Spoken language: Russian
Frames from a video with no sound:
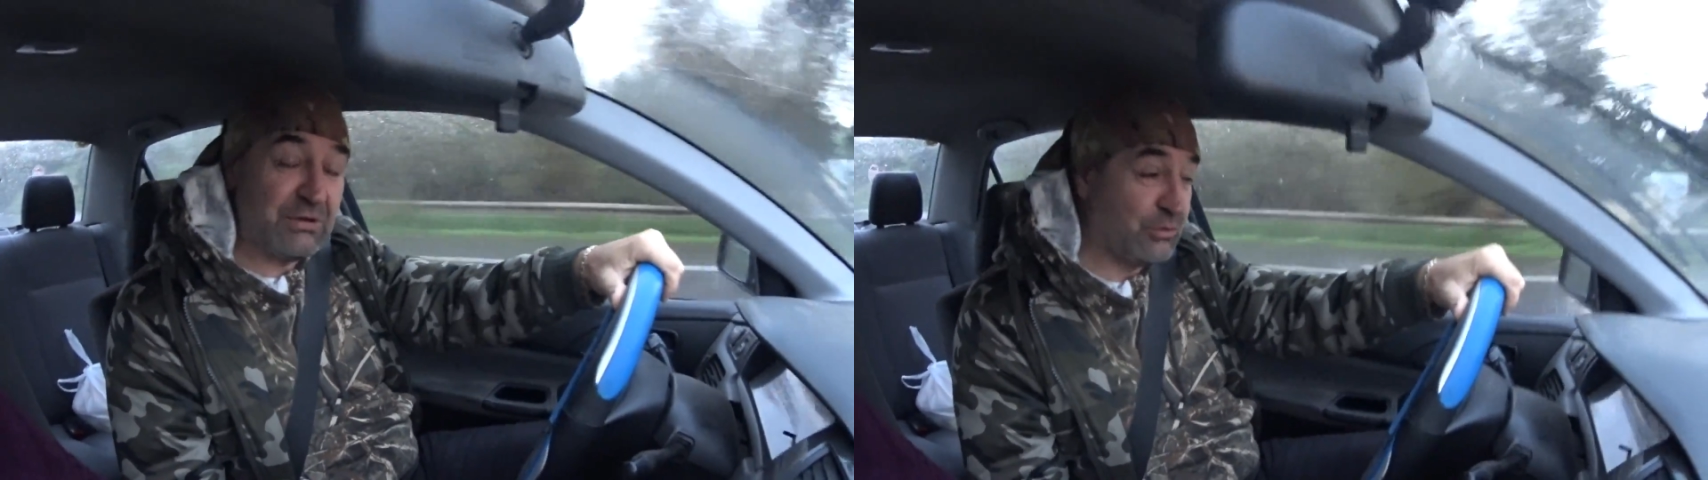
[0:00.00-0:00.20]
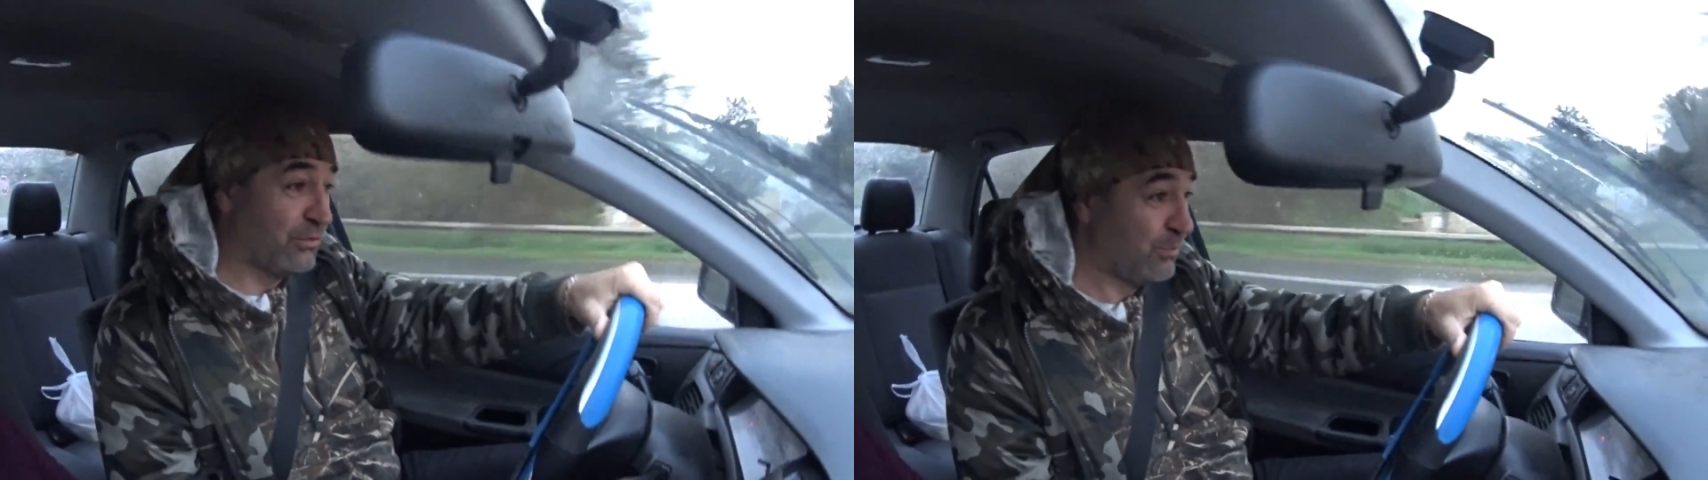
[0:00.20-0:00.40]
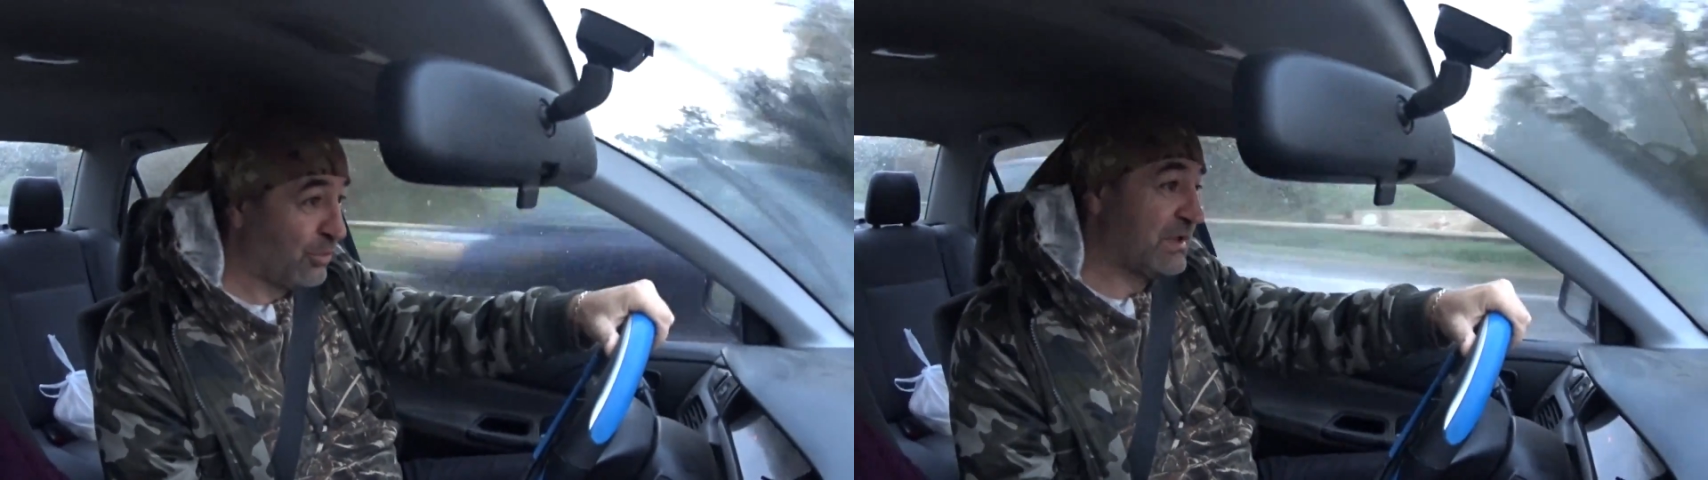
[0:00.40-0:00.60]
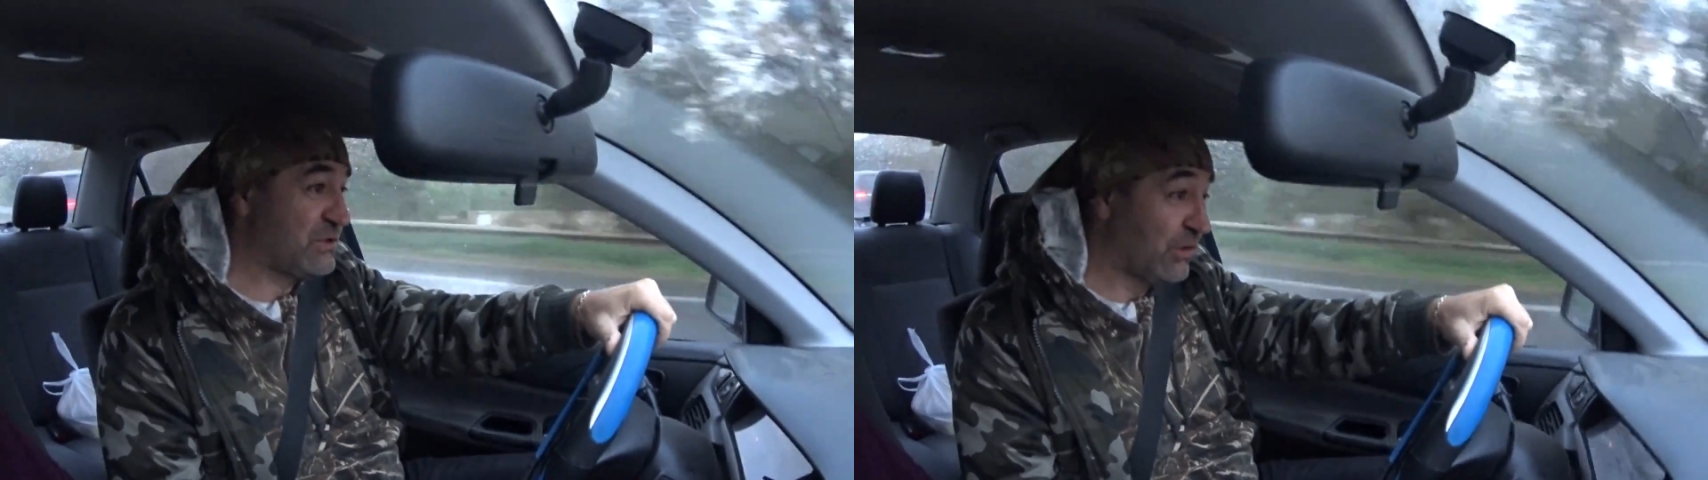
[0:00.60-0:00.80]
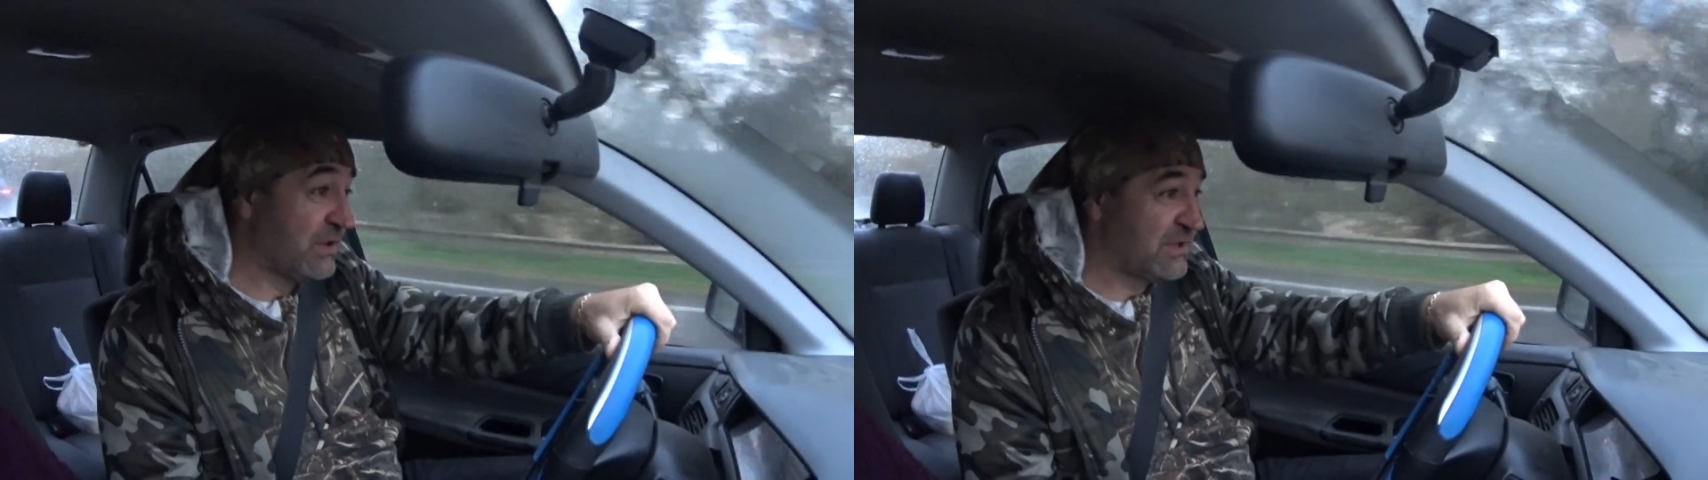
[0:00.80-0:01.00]
что он будет
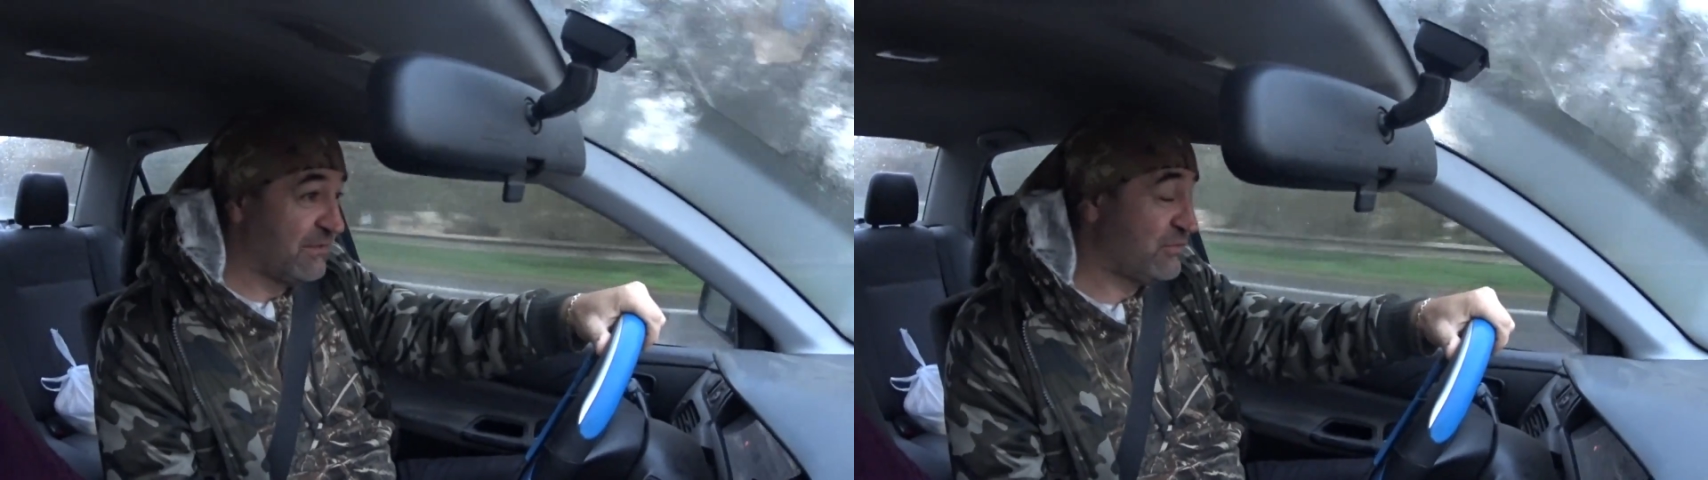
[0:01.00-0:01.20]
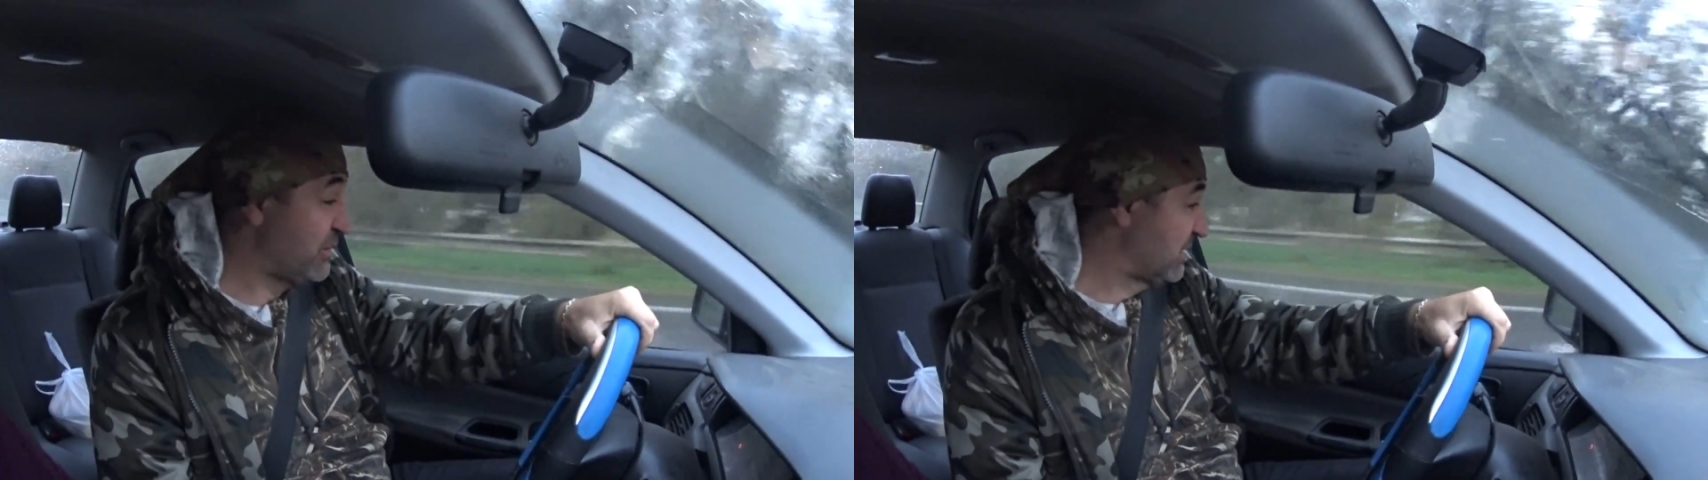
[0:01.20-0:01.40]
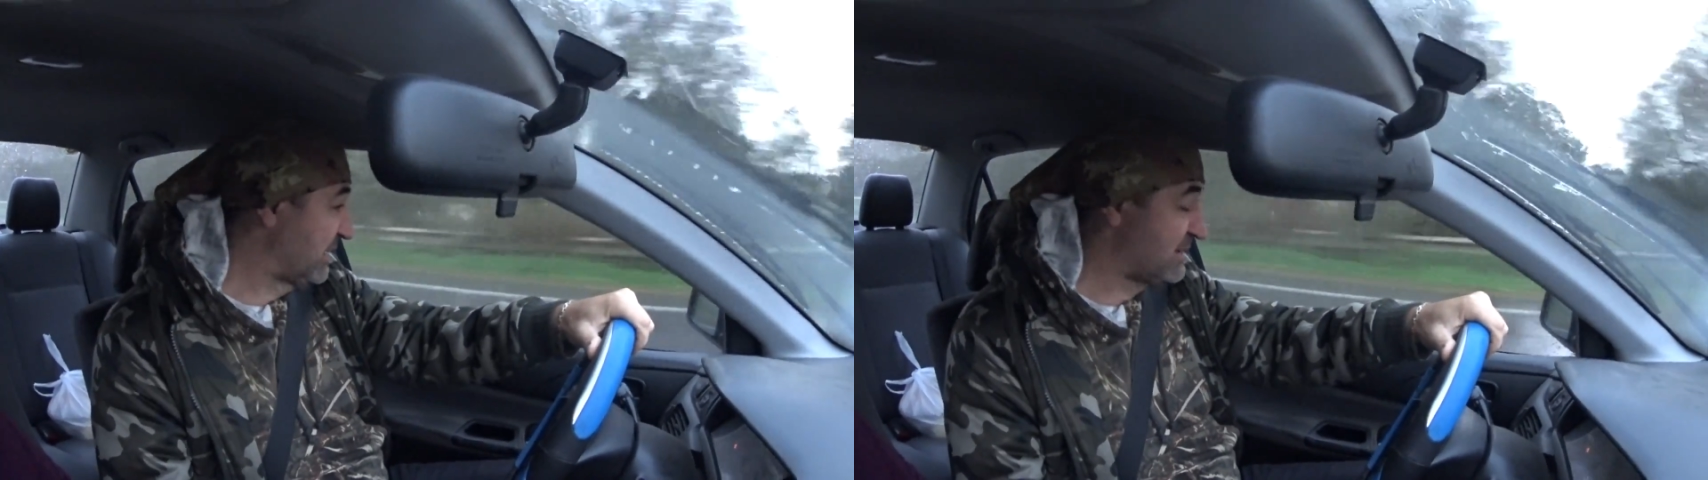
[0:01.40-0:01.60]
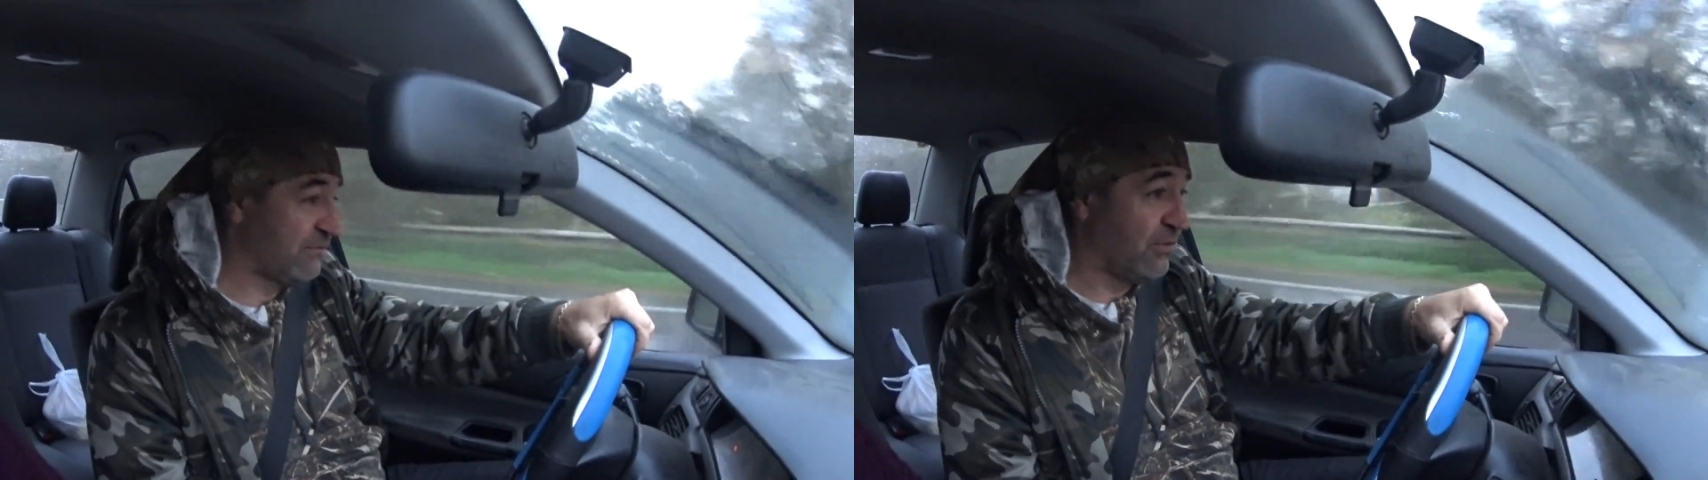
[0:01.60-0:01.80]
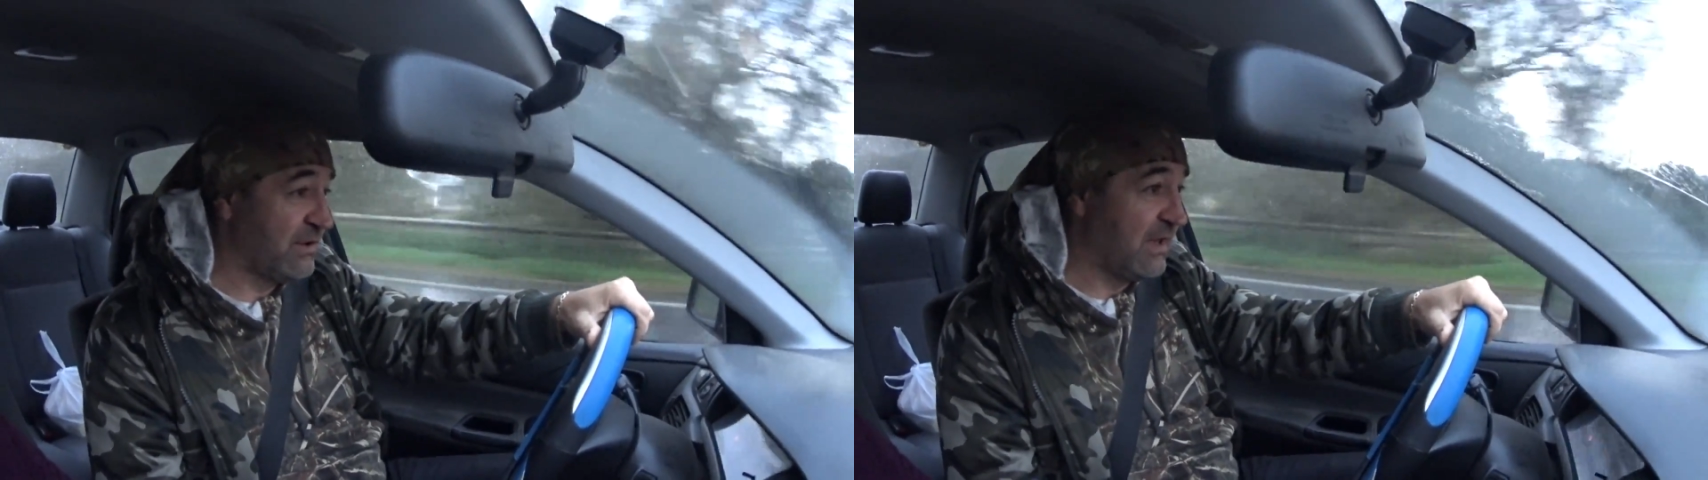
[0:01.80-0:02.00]
солнечным все-таки
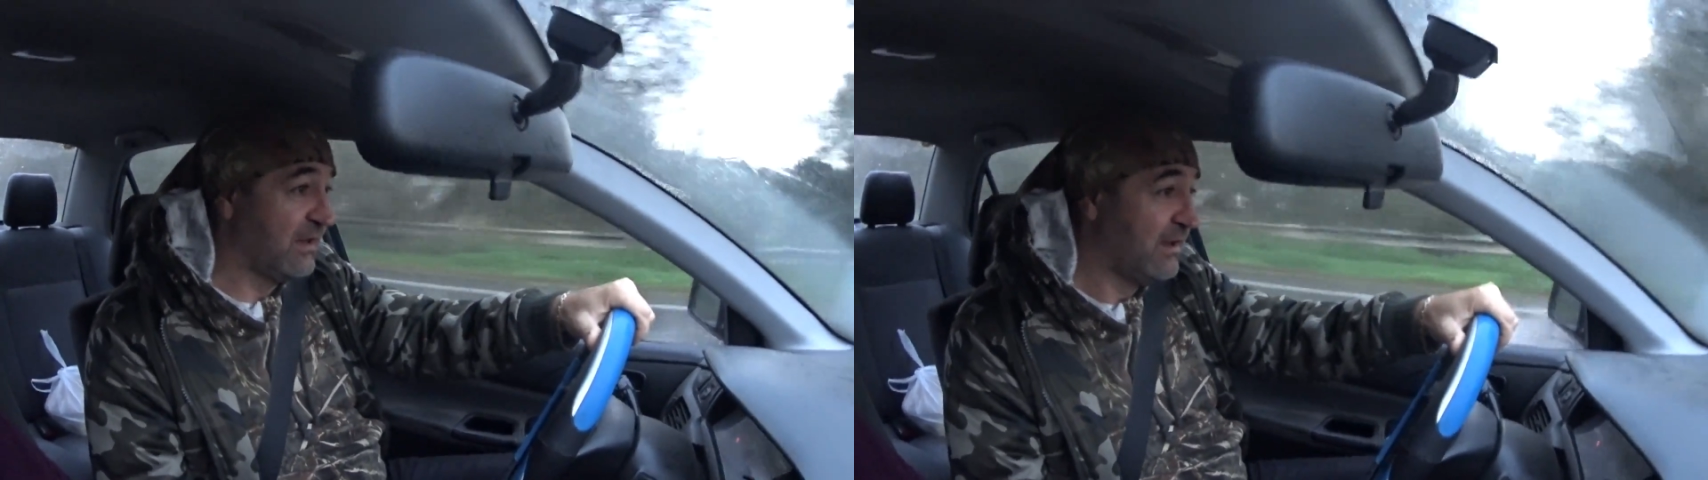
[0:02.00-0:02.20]
сегодня,